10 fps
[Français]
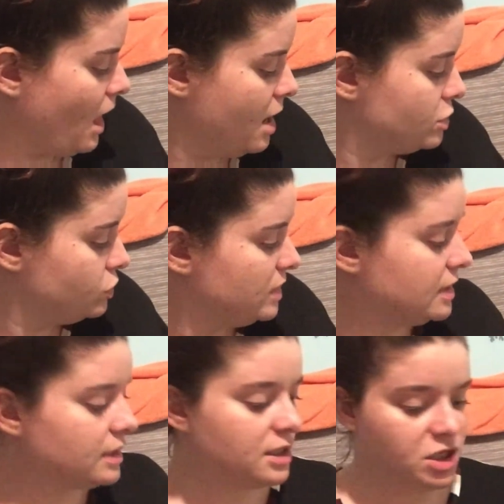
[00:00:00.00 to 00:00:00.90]

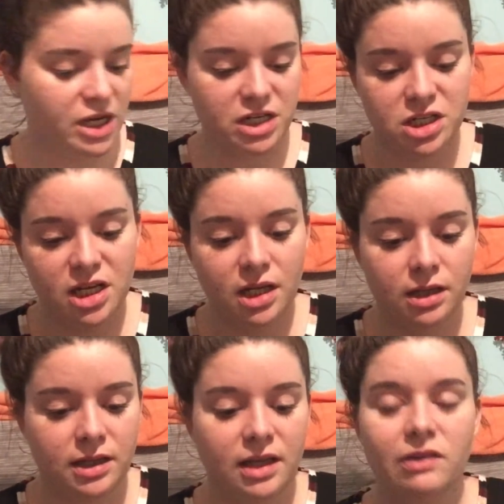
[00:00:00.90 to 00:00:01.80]
Ensuite, j'ai acheté
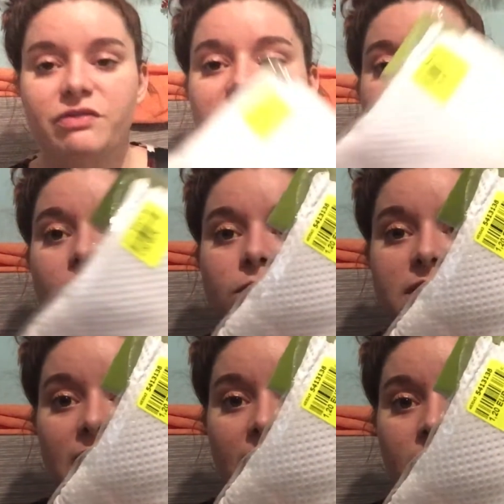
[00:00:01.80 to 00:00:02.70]
des filets comme
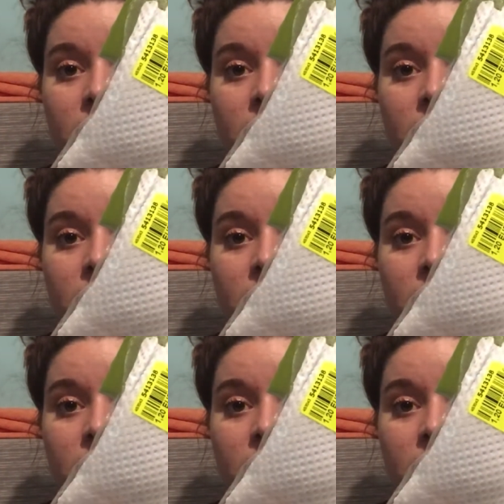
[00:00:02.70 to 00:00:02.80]
ça, là.